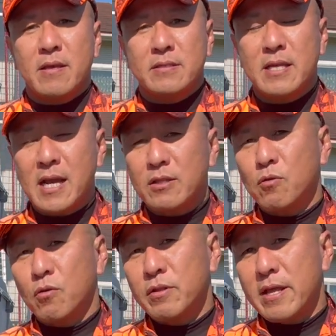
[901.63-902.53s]

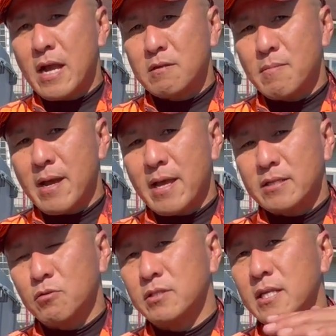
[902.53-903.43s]
セカンドゴールで100万円、
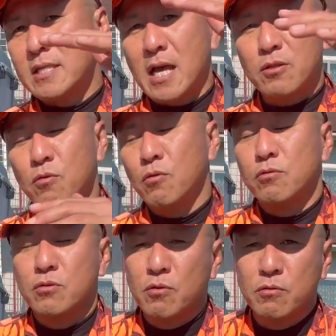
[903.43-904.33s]
そして
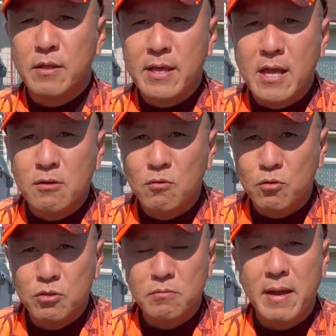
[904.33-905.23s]
サードゴールということで
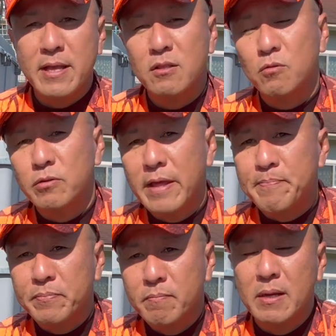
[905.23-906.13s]
150万円ということで、
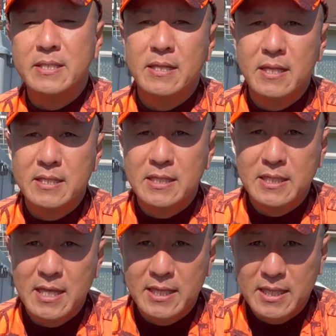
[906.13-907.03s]
設定させ
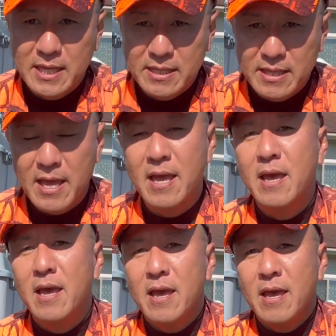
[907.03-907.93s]
ていただいて、
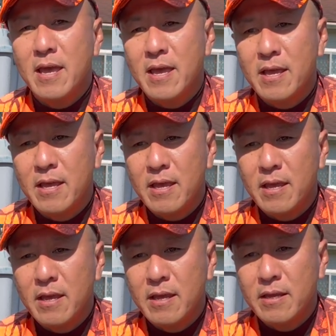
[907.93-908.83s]

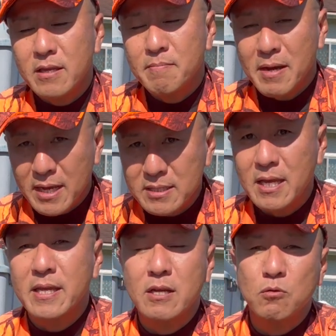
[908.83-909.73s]
今現
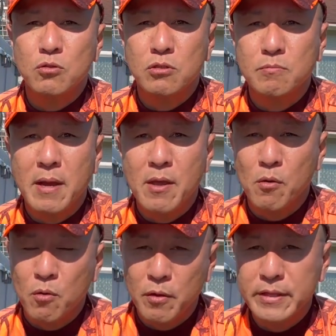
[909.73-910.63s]
在150万円を
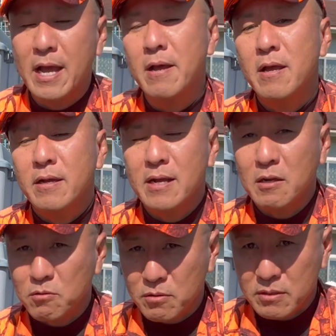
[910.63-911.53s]
超えた
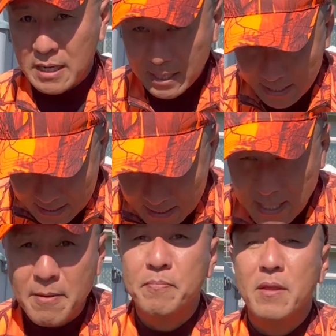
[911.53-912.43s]
額がです
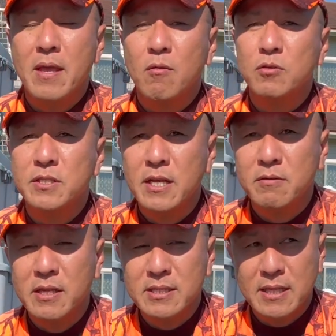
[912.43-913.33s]
ね、ご支援
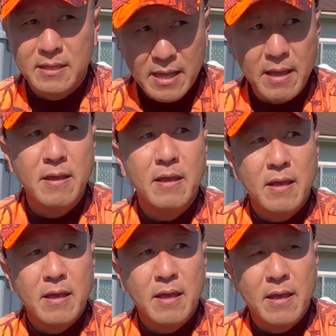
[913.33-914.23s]
くださって、
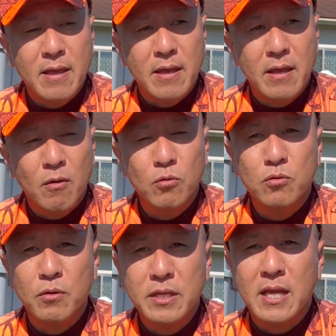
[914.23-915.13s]
本
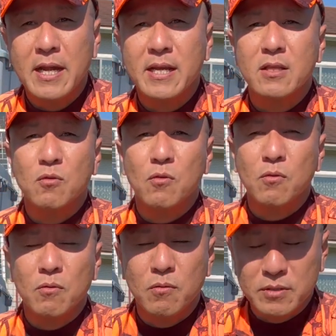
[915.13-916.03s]
当にありがと
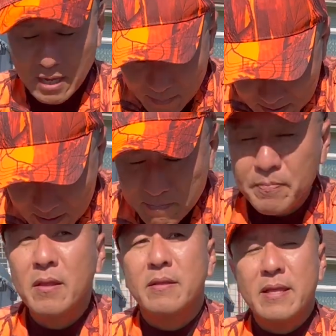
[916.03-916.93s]
うございます。
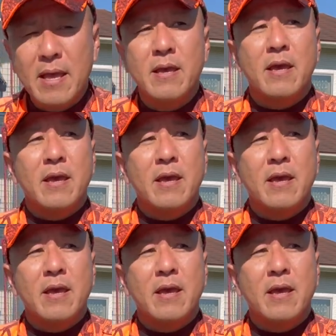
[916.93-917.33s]
で、